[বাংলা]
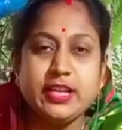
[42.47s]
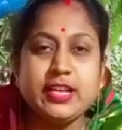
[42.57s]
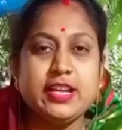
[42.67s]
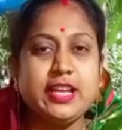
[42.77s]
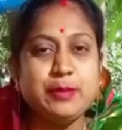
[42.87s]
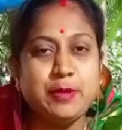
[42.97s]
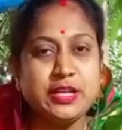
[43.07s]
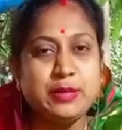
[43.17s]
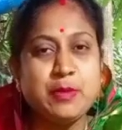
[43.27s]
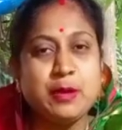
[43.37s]
এখানে এই
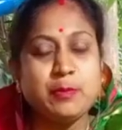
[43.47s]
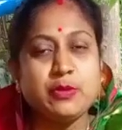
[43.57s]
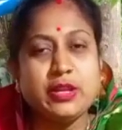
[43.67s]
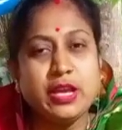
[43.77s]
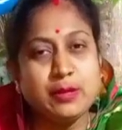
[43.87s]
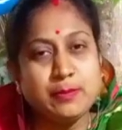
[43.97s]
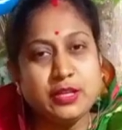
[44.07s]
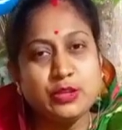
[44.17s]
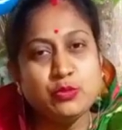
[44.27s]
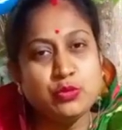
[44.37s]
বাটি মাপ করে এক
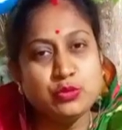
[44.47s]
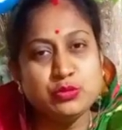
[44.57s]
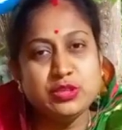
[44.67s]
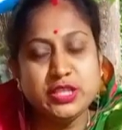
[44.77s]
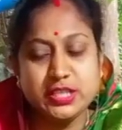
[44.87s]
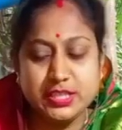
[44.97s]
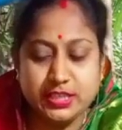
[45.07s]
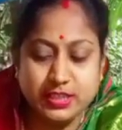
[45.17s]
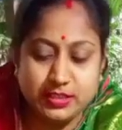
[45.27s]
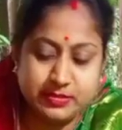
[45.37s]
বাটি গুঁড়ো দুধ নিয়েছি